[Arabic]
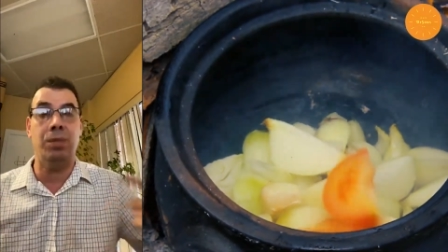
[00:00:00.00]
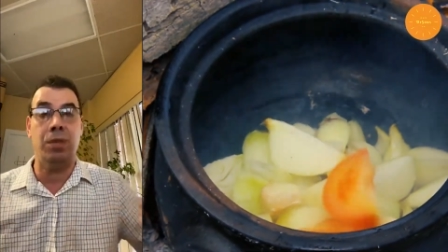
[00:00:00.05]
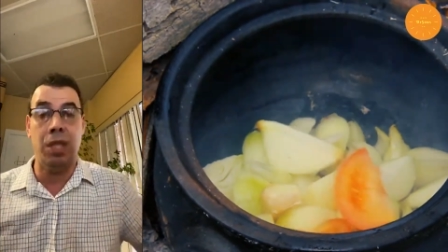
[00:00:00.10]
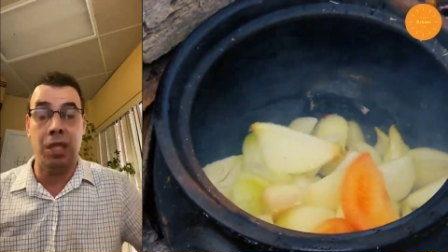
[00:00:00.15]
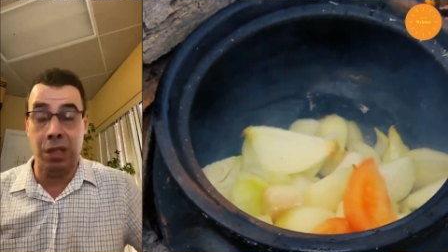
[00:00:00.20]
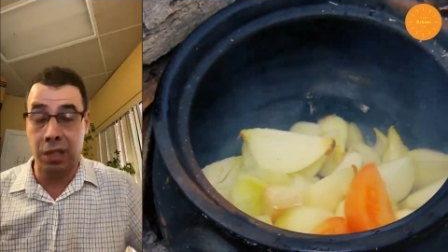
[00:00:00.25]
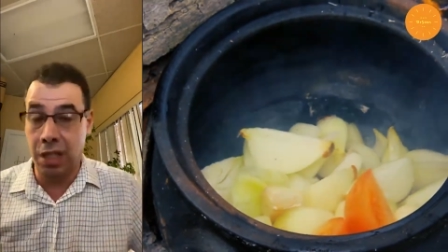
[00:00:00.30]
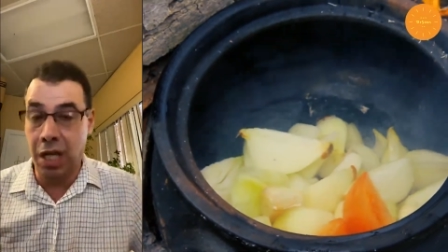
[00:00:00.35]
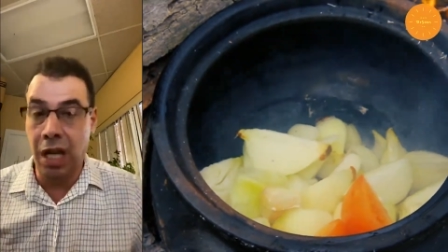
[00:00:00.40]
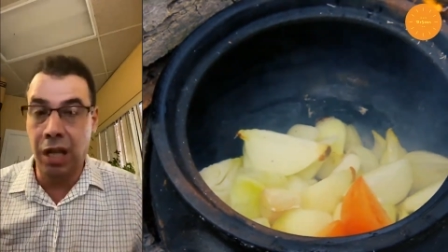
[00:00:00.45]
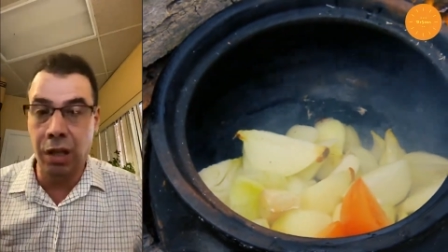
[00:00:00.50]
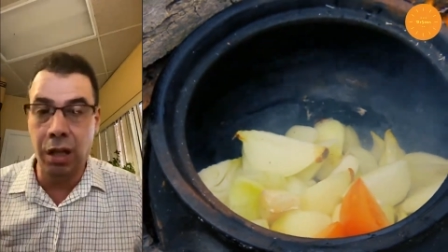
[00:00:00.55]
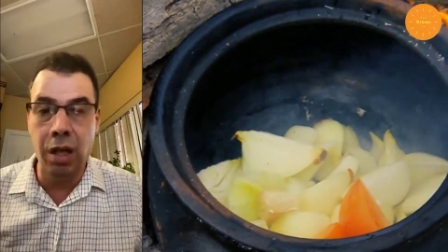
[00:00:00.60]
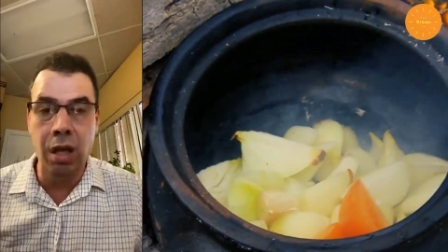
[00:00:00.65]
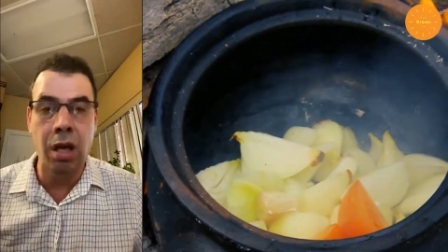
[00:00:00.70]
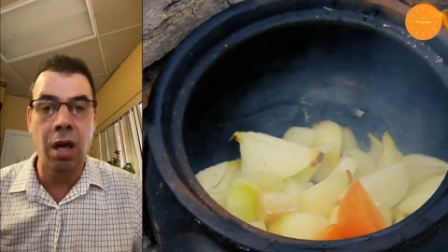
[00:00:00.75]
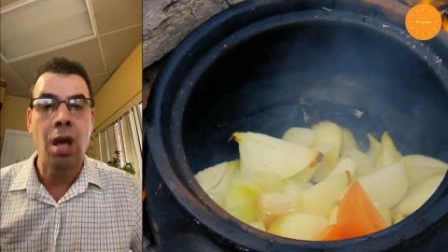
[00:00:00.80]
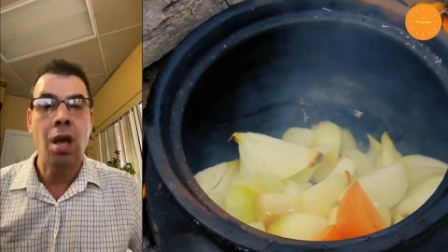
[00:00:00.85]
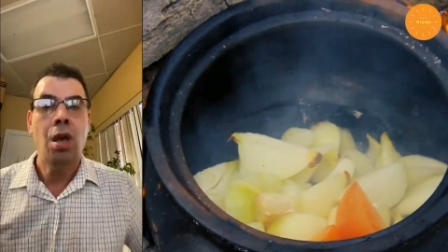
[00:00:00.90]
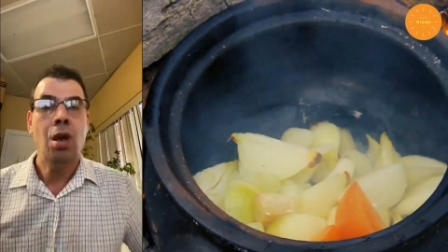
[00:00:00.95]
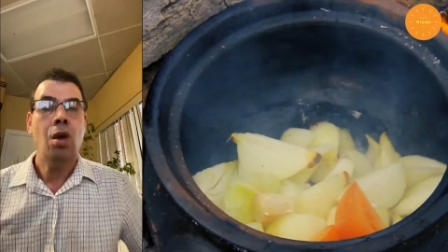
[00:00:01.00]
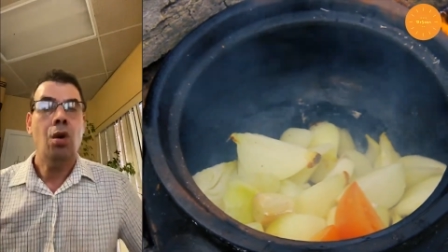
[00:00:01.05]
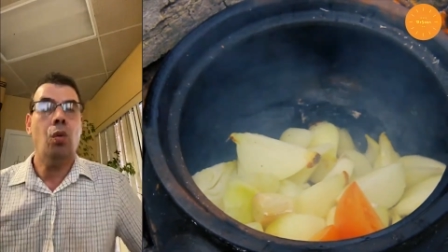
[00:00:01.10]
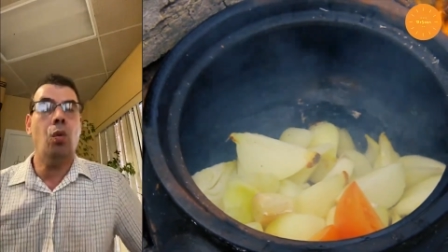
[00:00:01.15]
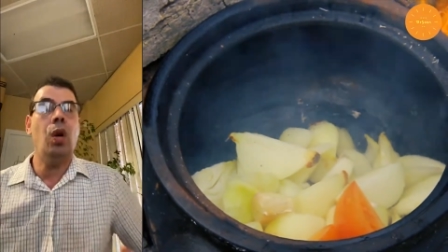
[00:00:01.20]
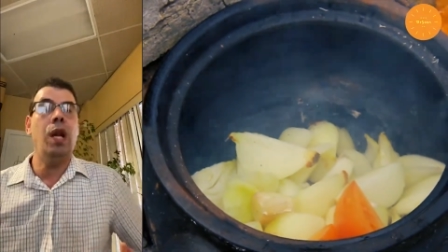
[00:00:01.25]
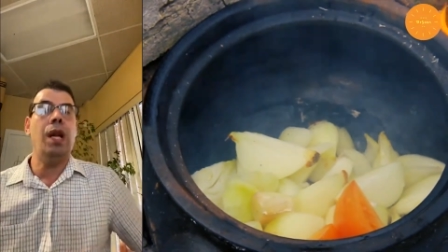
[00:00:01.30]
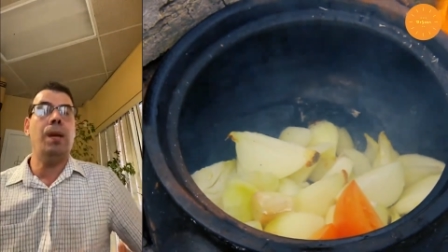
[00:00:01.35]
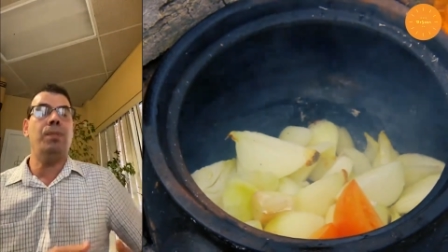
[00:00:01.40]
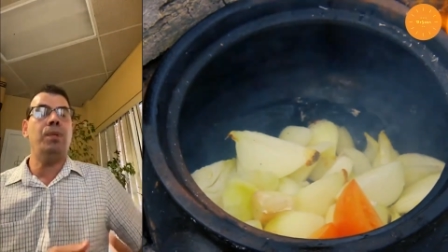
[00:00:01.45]
زيت زعتر
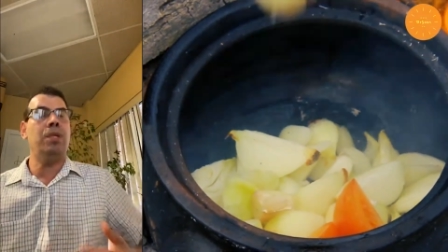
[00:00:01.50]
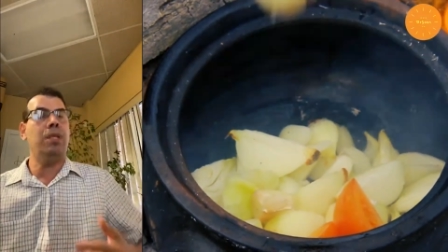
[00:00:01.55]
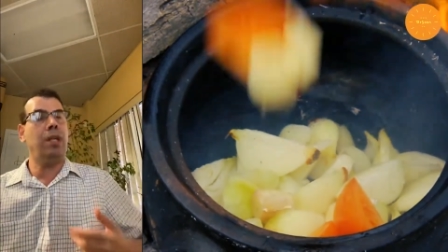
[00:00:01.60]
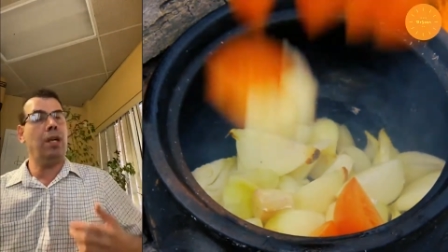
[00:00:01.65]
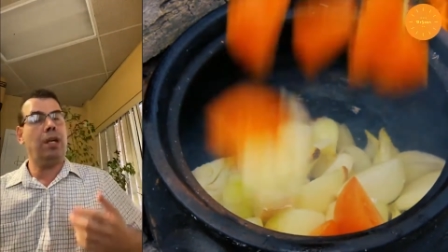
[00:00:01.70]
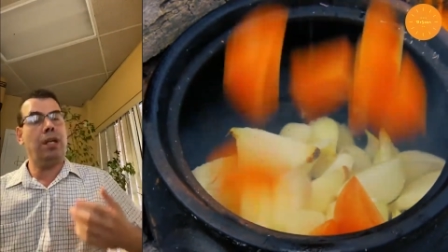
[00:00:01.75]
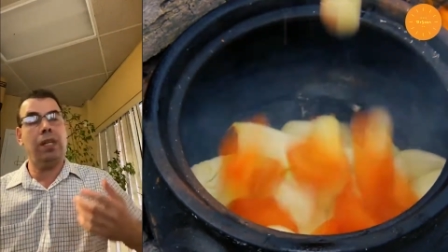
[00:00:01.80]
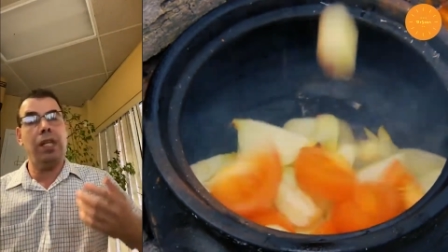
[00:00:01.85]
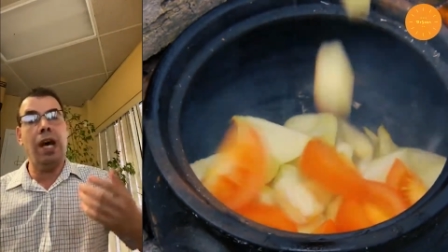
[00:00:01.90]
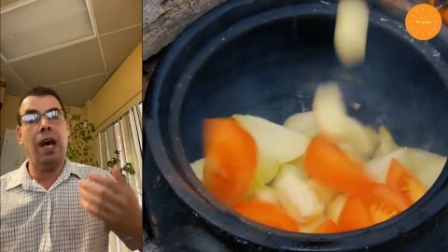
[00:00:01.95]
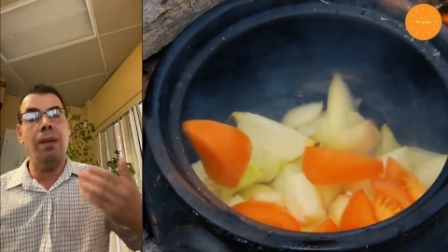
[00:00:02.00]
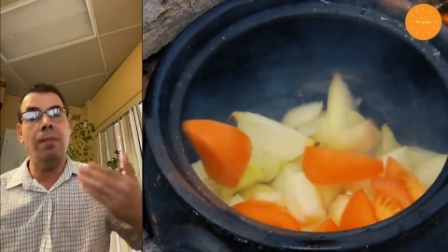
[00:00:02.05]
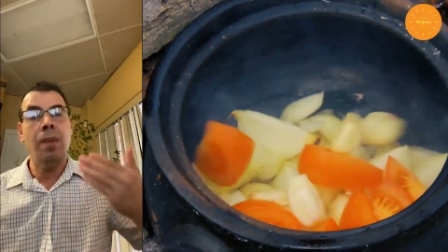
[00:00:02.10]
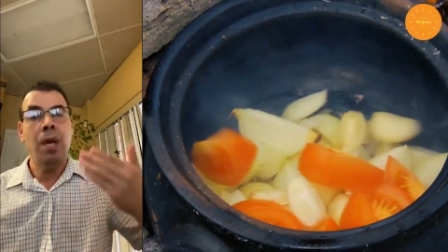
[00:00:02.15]
ولا باستخدام